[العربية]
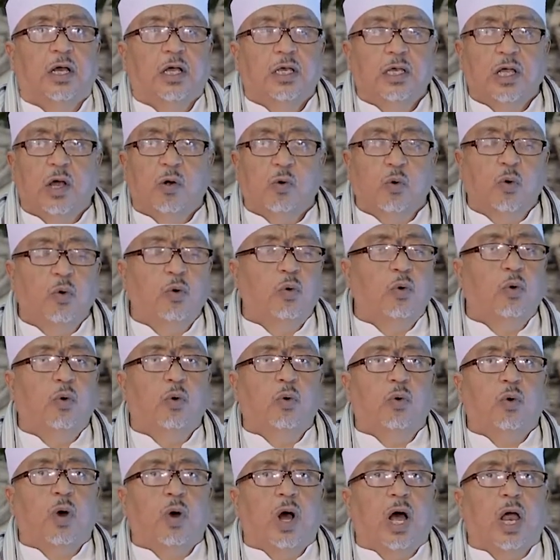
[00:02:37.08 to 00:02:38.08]

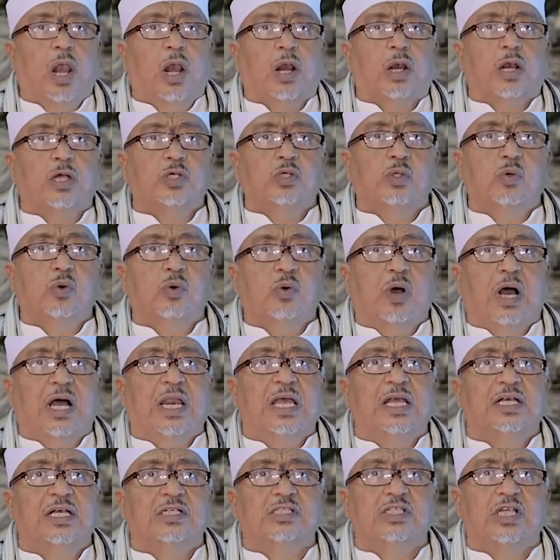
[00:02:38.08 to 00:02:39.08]
يقول الرسول
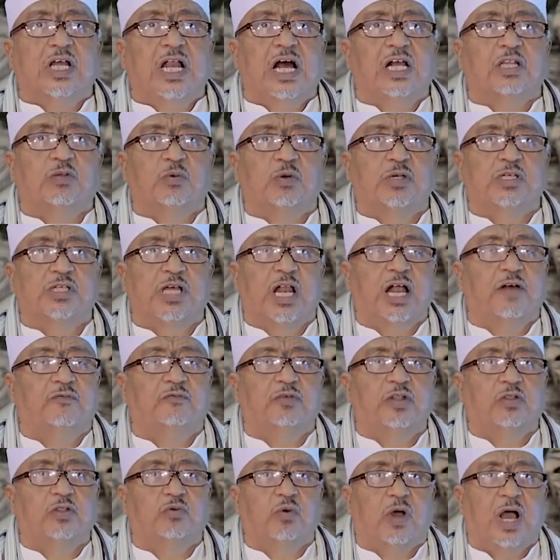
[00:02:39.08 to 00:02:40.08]
عليه الصلاة والسلام
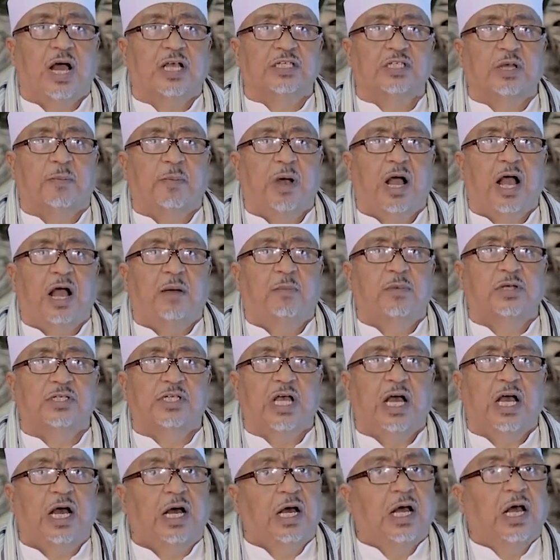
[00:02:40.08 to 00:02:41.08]
في الدعاء صباح
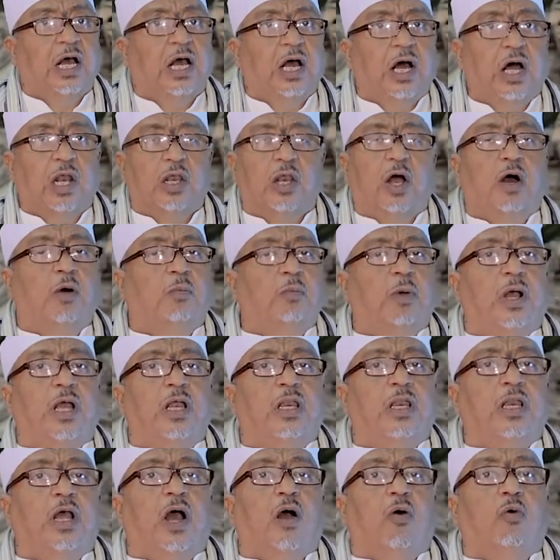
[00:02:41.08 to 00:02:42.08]
مساء اللهم
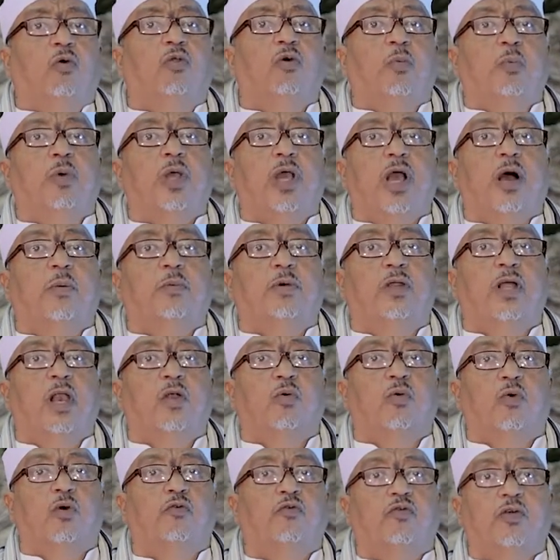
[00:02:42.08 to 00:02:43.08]
إني أعوذ بك من
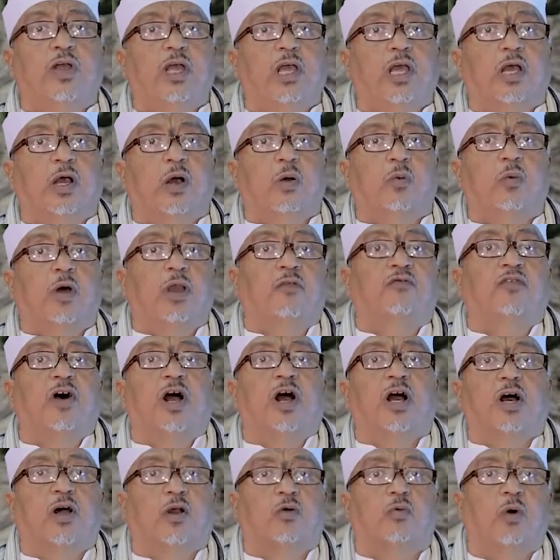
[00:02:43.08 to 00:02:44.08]
الكفر
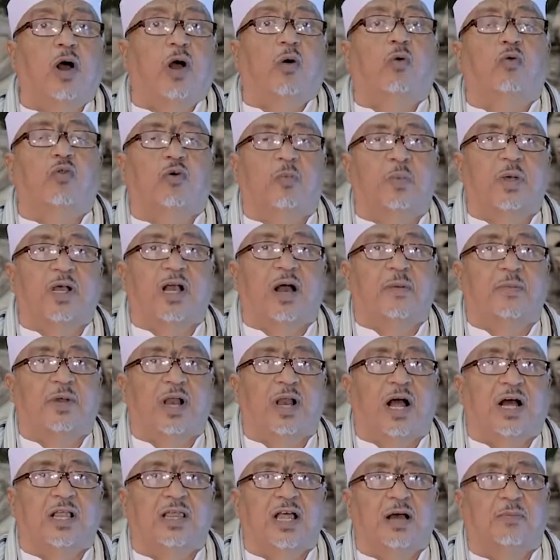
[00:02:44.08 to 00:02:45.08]
والفقر وأعوذ بك
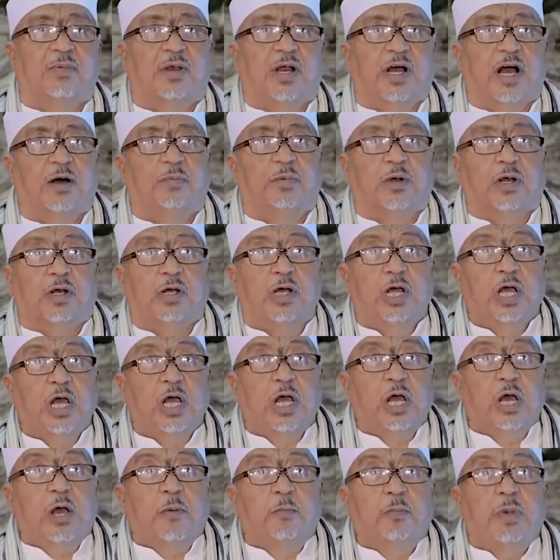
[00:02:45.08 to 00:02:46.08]
من عذاب القبر
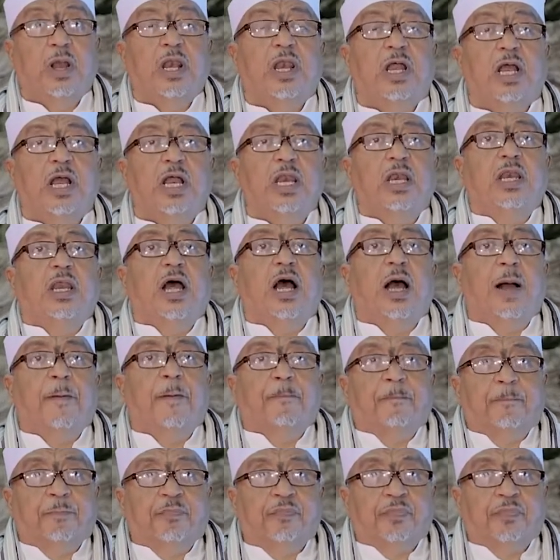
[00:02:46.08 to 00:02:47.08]
بل إن